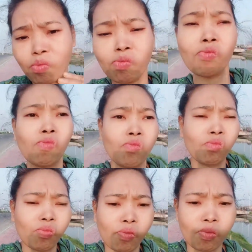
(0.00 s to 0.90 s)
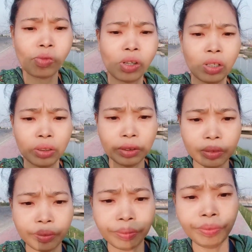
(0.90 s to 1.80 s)
এ আমার কাছে খুবই কষ্ট লাগে
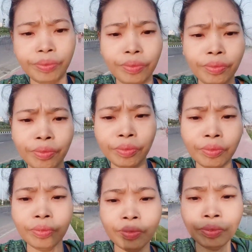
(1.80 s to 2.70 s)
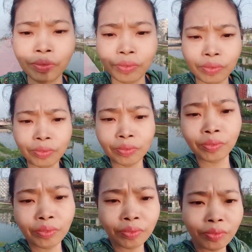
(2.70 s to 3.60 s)
মানুষ একটা জিনিস কি মানুষ একটু
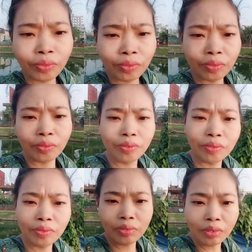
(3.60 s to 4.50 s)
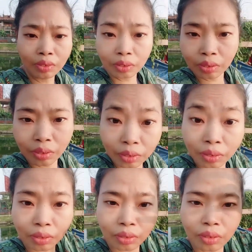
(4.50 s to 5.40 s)
দুর্বল দেখলে সবাই লাতি
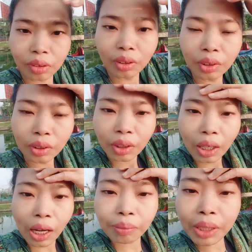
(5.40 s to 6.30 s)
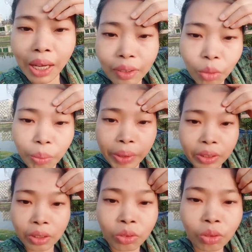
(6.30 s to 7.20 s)
মারতে চায় মানে মানুষ একটু